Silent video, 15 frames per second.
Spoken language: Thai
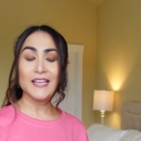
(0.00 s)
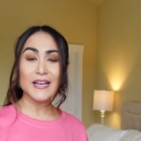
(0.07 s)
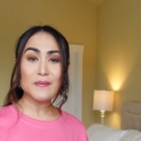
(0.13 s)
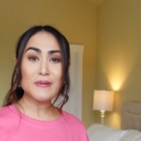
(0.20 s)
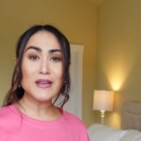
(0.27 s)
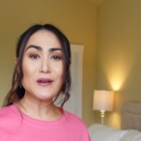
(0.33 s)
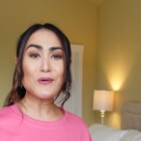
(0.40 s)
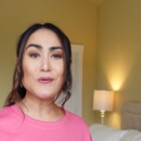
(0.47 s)
ยั
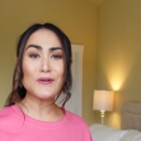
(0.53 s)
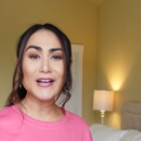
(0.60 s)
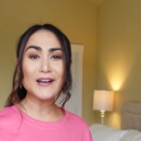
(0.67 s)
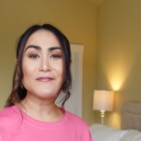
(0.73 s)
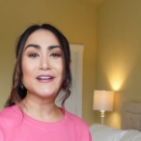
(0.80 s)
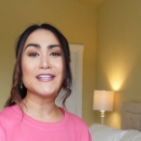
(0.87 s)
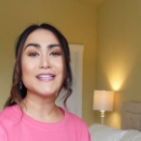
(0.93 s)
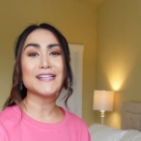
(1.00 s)
งไม่รู้นะ
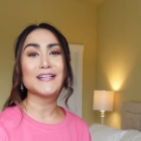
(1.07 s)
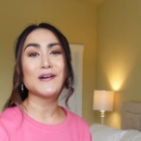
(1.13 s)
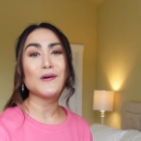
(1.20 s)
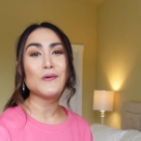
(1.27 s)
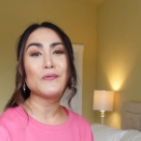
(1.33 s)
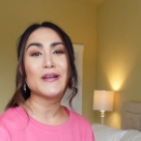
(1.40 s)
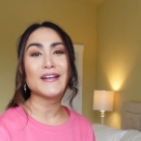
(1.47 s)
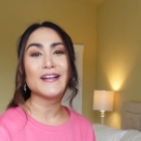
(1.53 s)
คะว่าติดโค
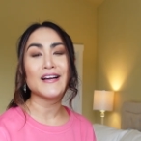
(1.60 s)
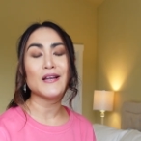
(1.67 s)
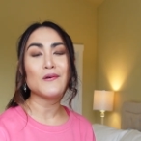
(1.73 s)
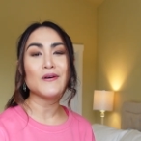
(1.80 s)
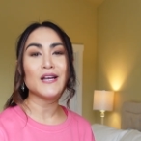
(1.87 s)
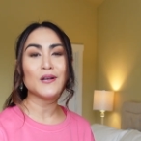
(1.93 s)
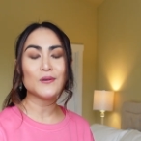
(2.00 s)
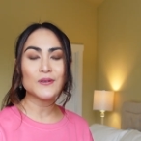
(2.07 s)
วิดนะคะ แล้
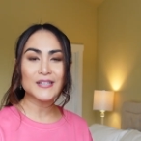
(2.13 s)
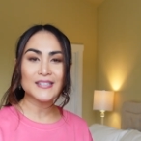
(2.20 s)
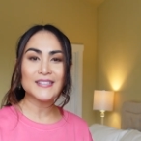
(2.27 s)
ววันรุ่ง